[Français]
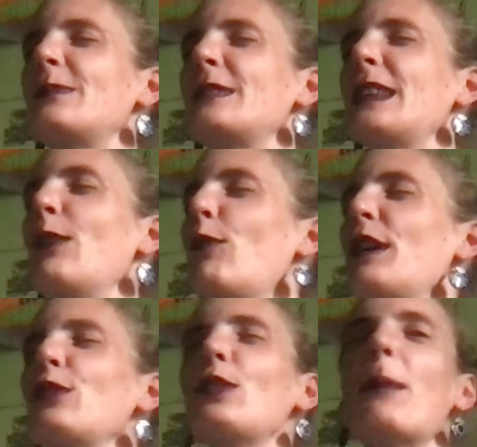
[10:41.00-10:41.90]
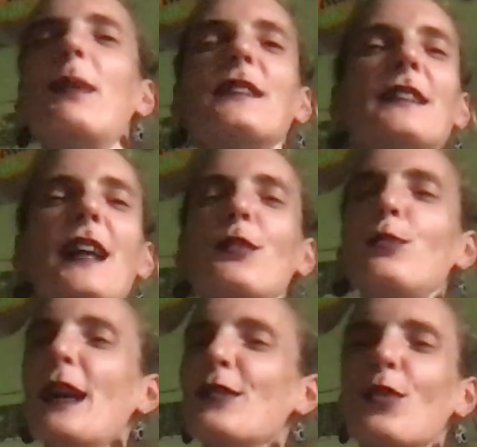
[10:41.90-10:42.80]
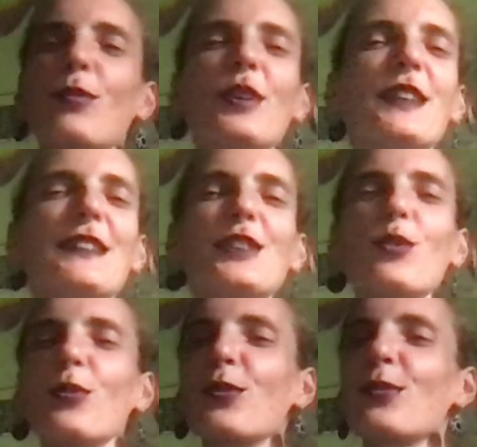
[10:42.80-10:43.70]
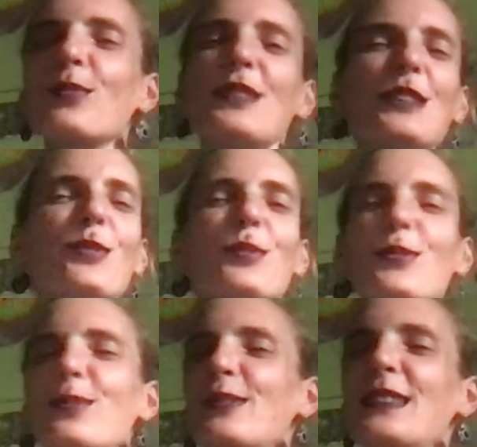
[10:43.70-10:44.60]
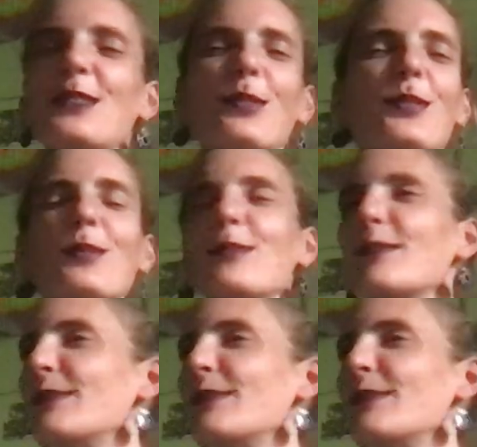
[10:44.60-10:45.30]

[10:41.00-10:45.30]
Et en fait, on a passé la nuit à s'envoyer des chansons, des chansons, des chansons.